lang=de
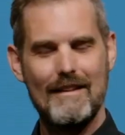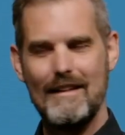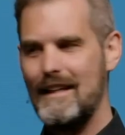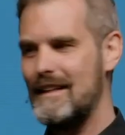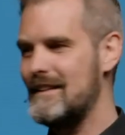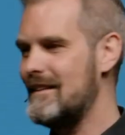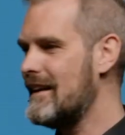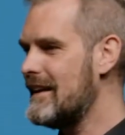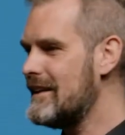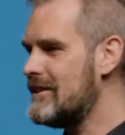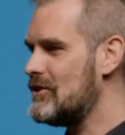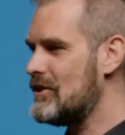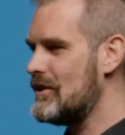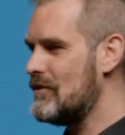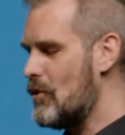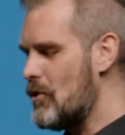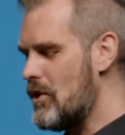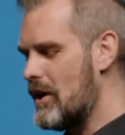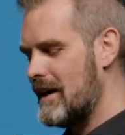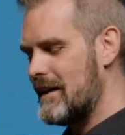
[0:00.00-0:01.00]
In den letzten
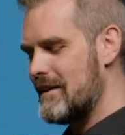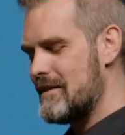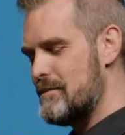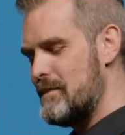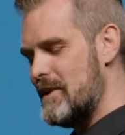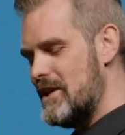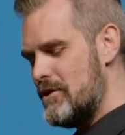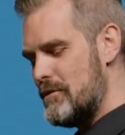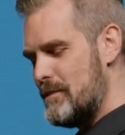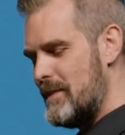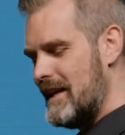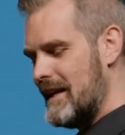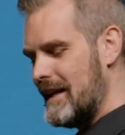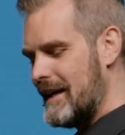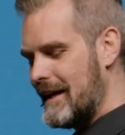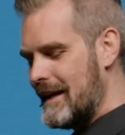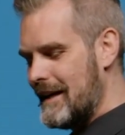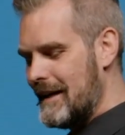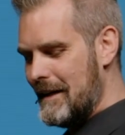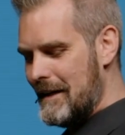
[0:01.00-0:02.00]
Wochen ein Beispiel. Ich
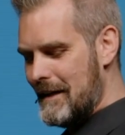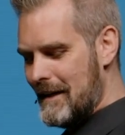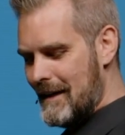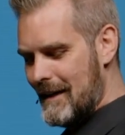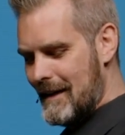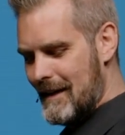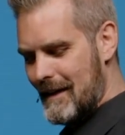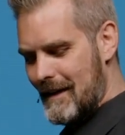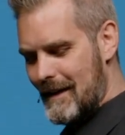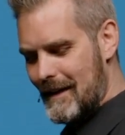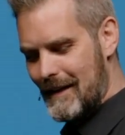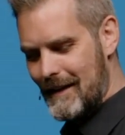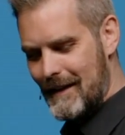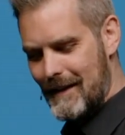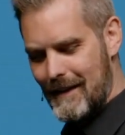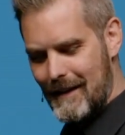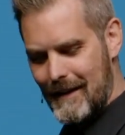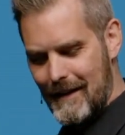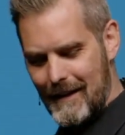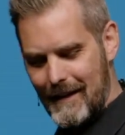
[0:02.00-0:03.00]

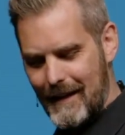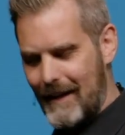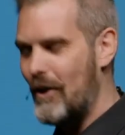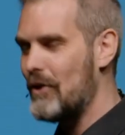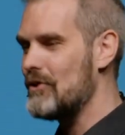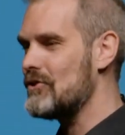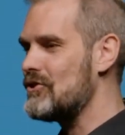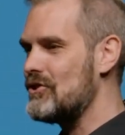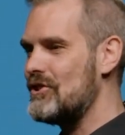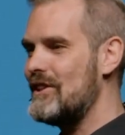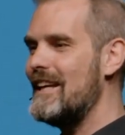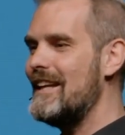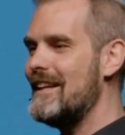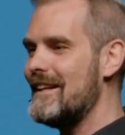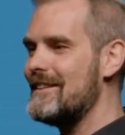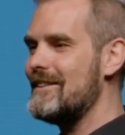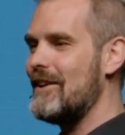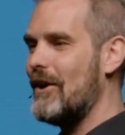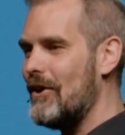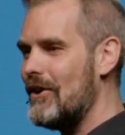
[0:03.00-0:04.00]
ich hatte einen
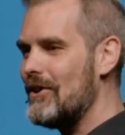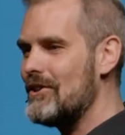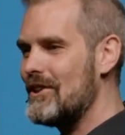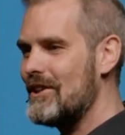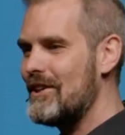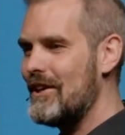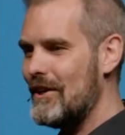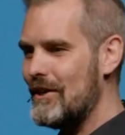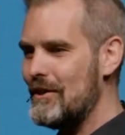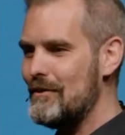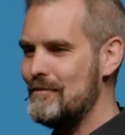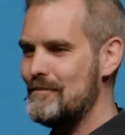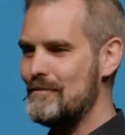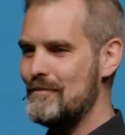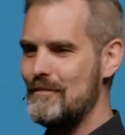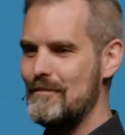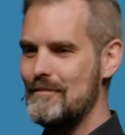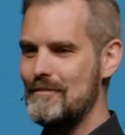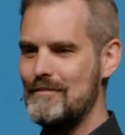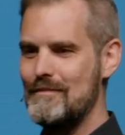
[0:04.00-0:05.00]
stillen Tag. Gehabt.
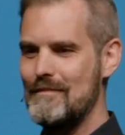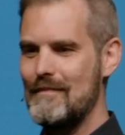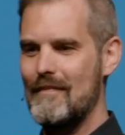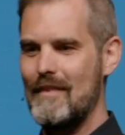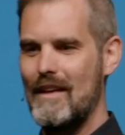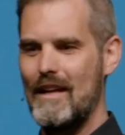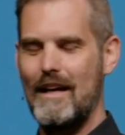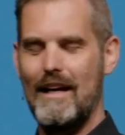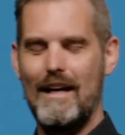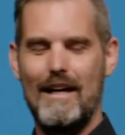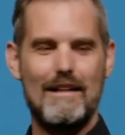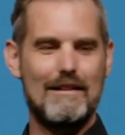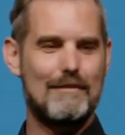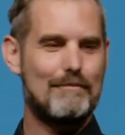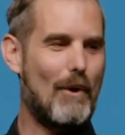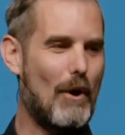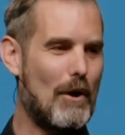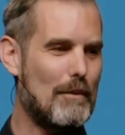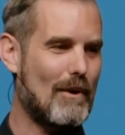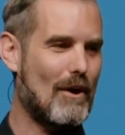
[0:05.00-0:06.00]
Äh,
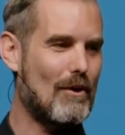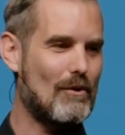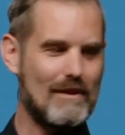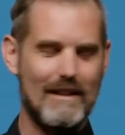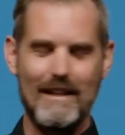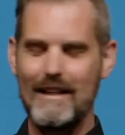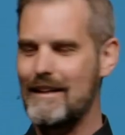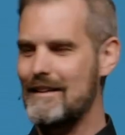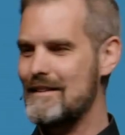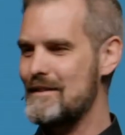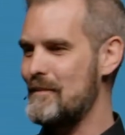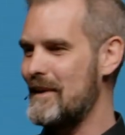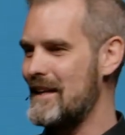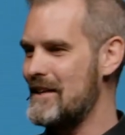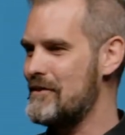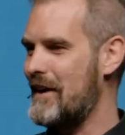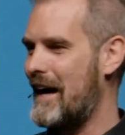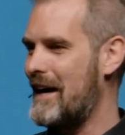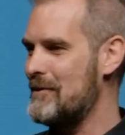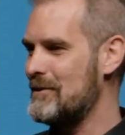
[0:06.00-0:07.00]
Barbara und ich, also meine
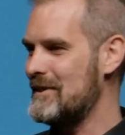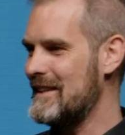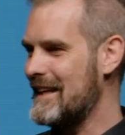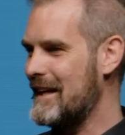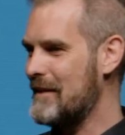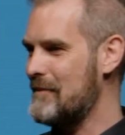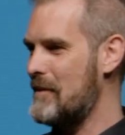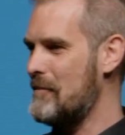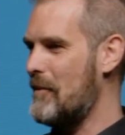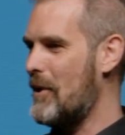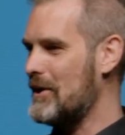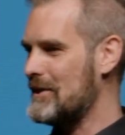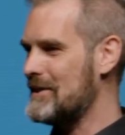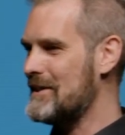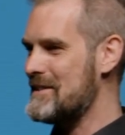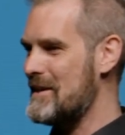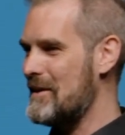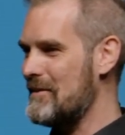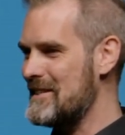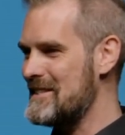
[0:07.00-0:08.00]
Frau und ich, wir machen
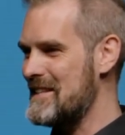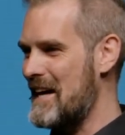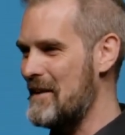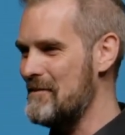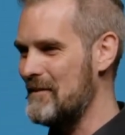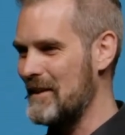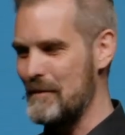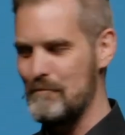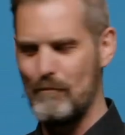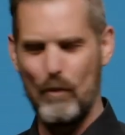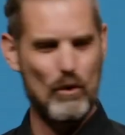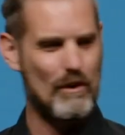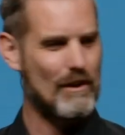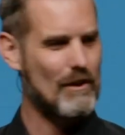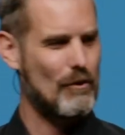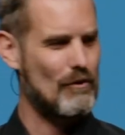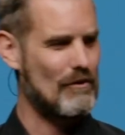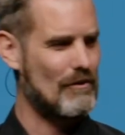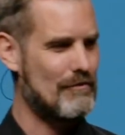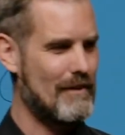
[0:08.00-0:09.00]
das einmal im Monat,
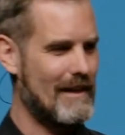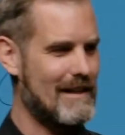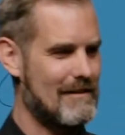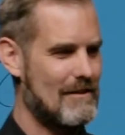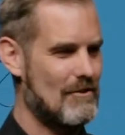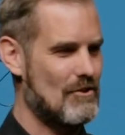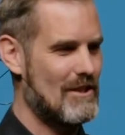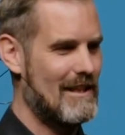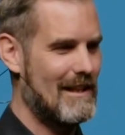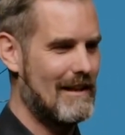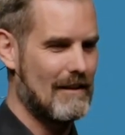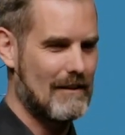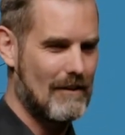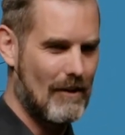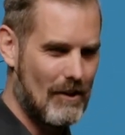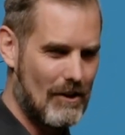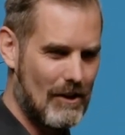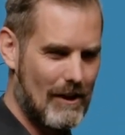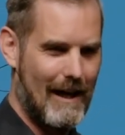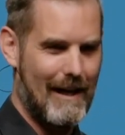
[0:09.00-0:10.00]
kommt ein fixer stiller
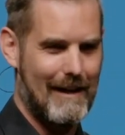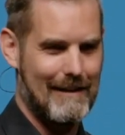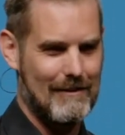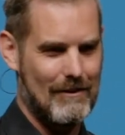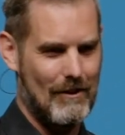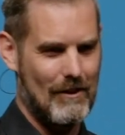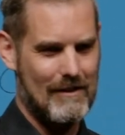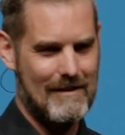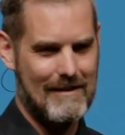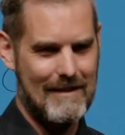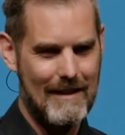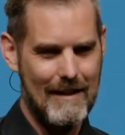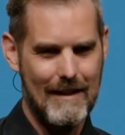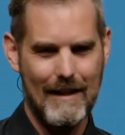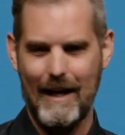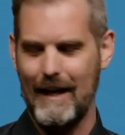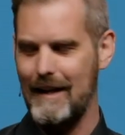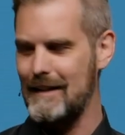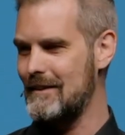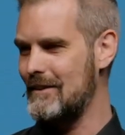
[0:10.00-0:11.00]
Tag, ein Tag
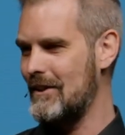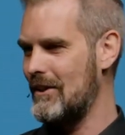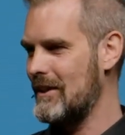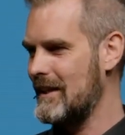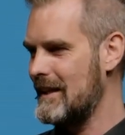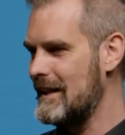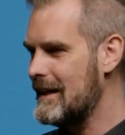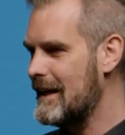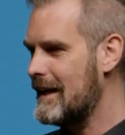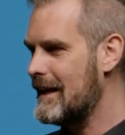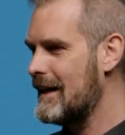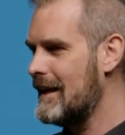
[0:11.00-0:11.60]
sie, ein Tag ich.